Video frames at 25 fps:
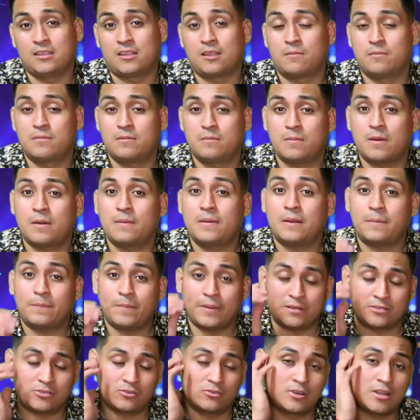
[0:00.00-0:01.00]
también va a haber
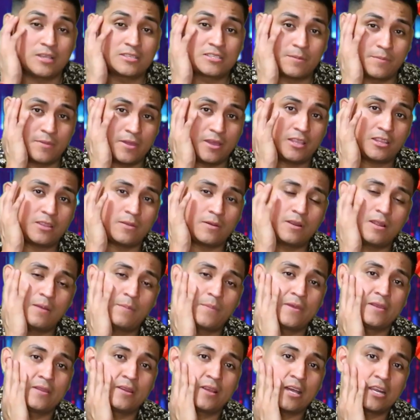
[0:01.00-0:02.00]
personas también que te van a
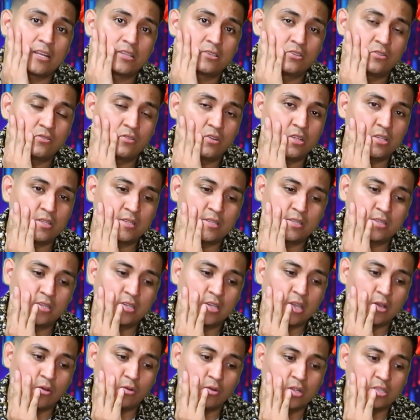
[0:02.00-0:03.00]
pedir canciones
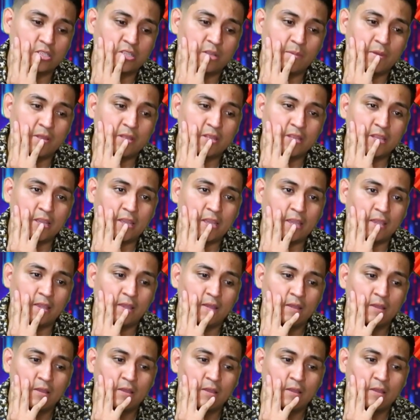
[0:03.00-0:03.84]
que honestamente...